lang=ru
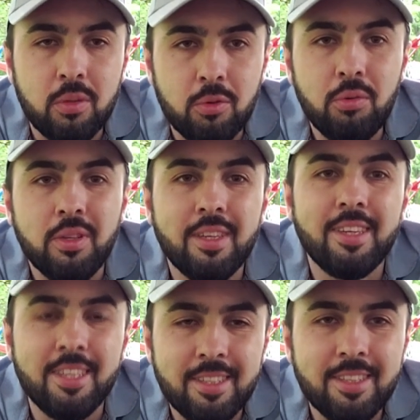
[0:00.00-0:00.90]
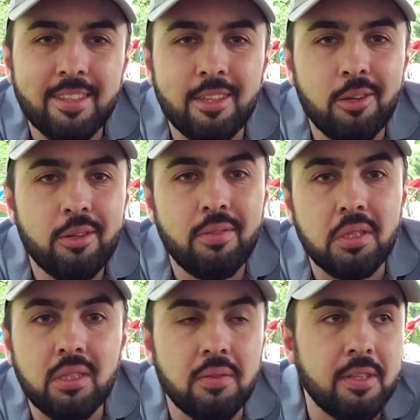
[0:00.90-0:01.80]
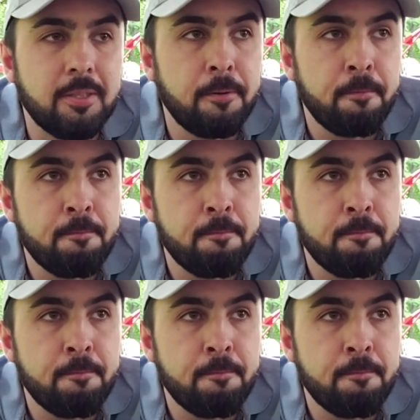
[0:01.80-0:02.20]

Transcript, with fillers: семью и нести за нее ответственность.